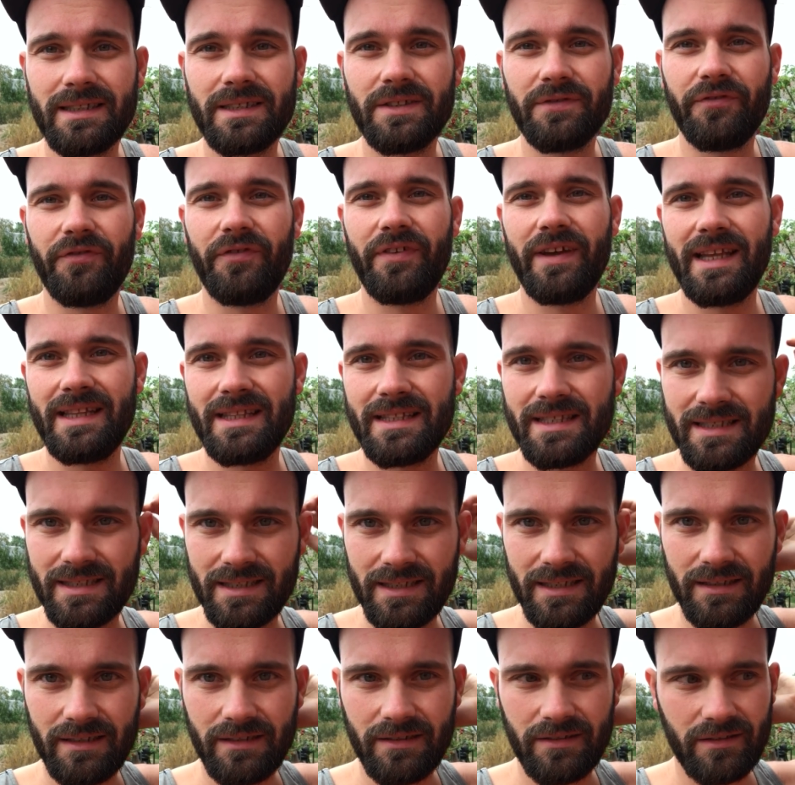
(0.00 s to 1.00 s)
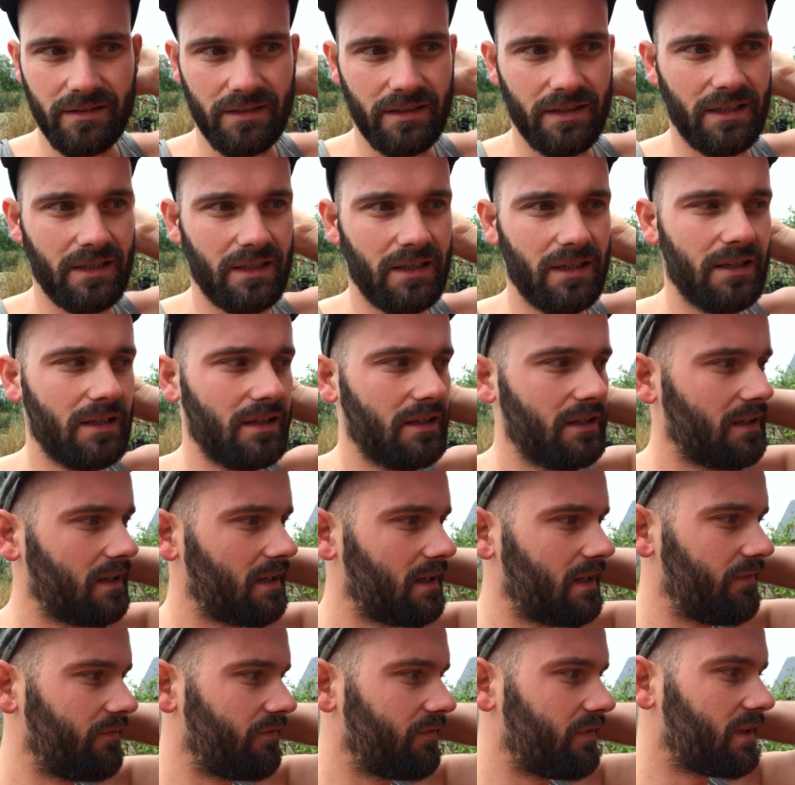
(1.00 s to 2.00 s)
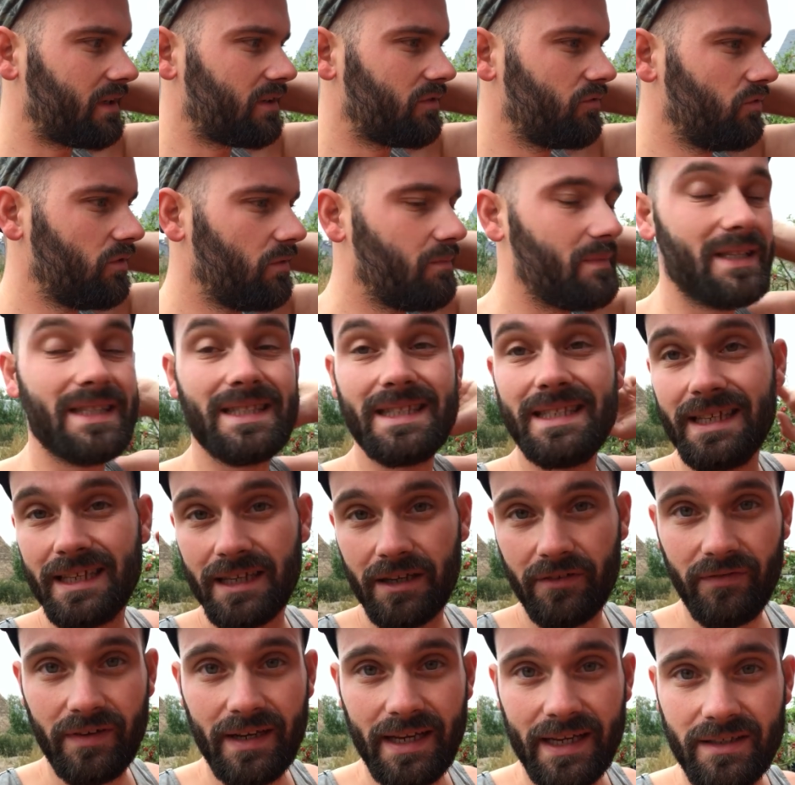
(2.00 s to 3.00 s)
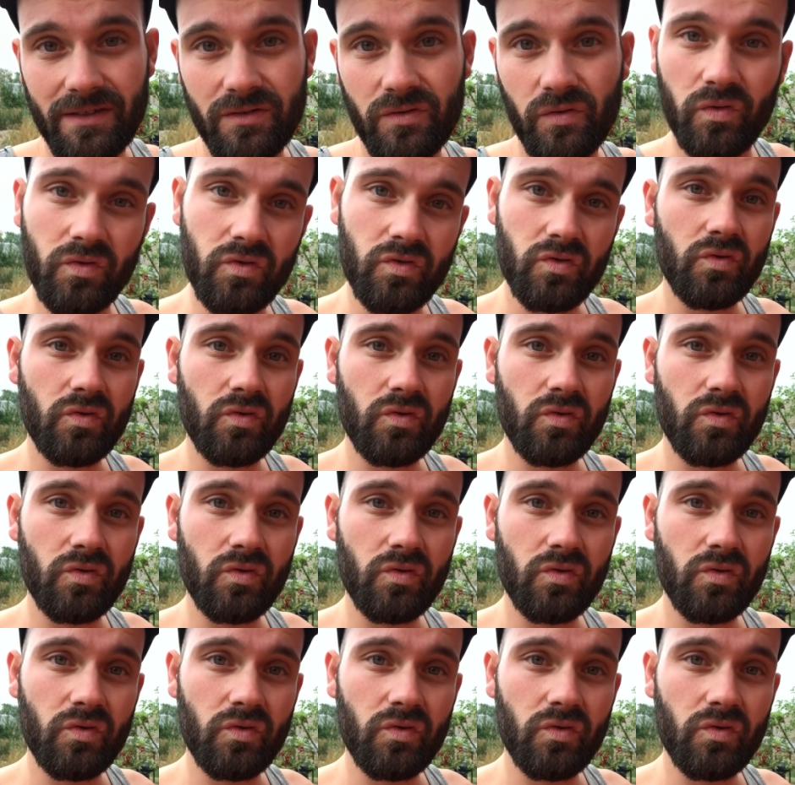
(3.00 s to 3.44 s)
das Fenster einfach nur mit Sikaflex so